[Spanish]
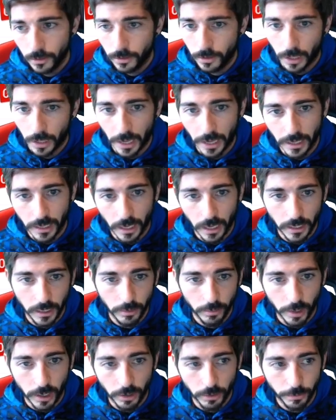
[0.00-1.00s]
Hay
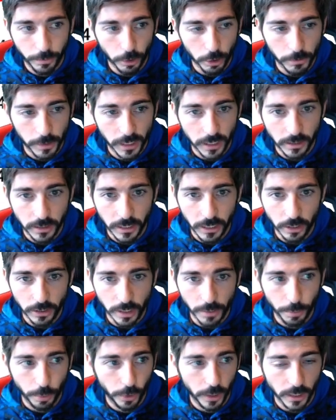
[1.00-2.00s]
ahí, bueno, un poco más de
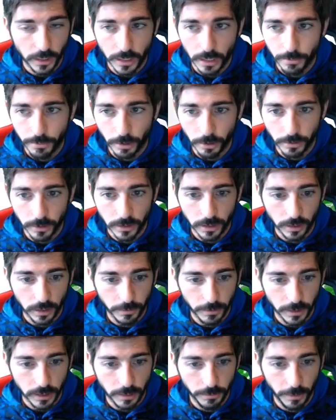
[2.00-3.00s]
tiros a puerta, pero
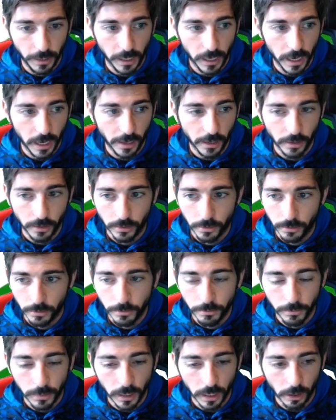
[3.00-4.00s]
bastante más similar.
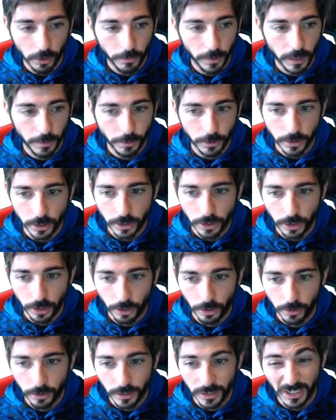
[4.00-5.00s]
Algo más de
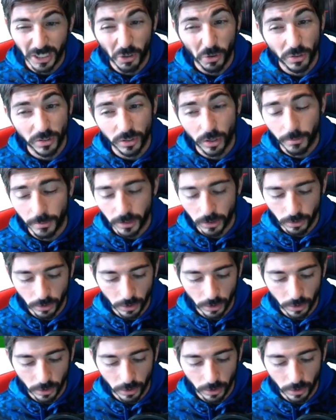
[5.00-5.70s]
posesión y se juega solamente un